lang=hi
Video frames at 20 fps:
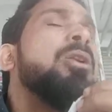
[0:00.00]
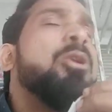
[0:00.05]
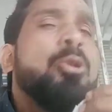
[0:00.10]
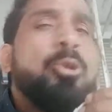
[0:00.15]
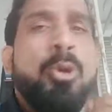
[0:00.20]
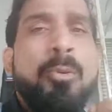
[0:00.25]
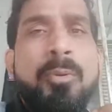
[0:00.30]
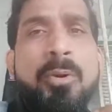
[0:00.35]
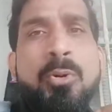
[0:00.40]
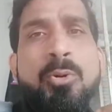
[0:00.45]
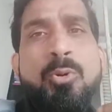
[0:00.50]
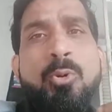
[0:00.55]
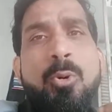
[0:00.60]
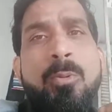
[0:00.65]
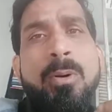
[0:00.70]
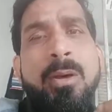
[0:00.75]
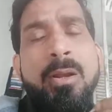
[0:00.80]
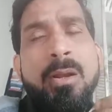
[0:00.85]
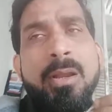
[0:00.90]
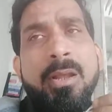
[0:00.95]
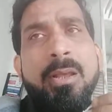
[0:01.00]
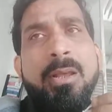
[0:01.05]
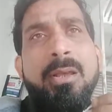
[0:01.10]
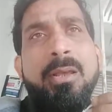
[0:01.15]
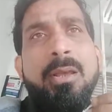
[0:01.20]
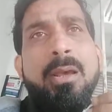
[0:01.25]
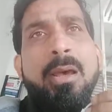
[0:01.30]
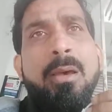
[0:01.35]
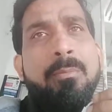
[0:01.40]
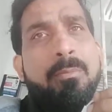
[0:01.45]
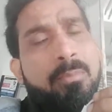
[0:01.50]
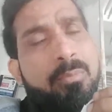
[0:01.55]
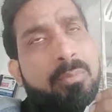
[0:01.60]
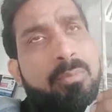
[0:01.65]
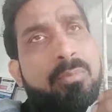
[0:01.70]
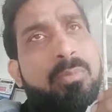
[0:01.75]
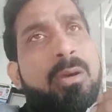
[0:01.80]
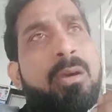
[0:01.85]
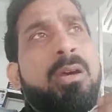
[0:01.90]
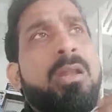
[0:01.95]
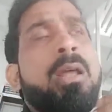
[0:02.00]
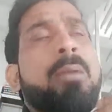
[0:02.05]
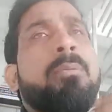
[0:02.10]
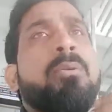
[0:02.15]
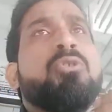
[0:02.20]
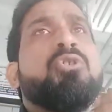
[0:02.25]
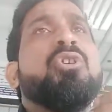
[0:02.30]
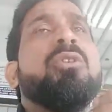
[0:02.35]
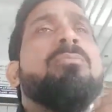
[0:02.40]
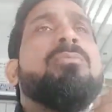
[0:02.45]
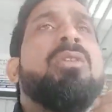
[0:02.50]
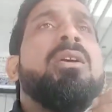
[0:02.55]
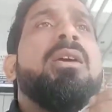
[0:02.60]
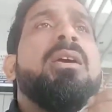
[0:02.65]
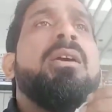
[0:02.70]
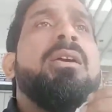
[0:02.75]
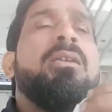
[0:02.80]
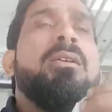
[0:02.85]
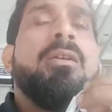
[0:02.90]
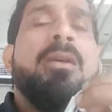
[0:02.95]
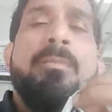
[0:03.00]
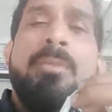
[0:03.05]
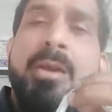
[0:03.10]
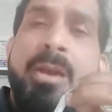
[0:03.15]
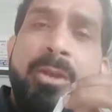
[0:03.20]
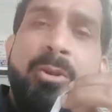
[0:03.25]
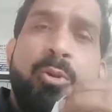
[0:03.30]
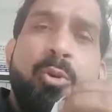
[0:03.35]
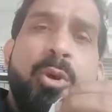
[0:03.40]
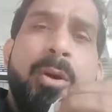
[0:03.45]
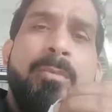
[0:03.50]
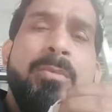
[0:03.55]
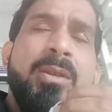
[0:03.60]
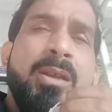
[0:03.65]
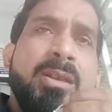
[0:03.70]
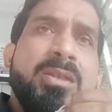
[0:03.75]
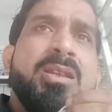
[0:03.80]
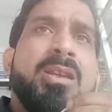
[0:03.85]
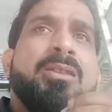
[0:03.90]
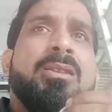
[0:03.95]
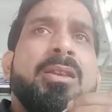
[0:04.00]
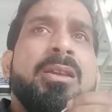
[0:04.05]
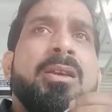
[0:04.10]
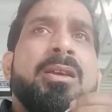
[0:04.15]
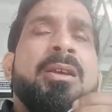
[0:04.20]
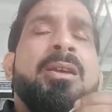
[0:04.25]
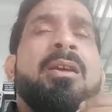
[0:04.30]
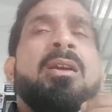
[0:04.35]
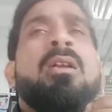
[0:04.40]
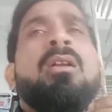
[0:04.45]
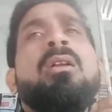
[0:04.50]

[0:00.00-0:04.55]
तो फिर उसको भरने की आप अगर आपका क्षमता है इनकम है तो आप ले सकते हैं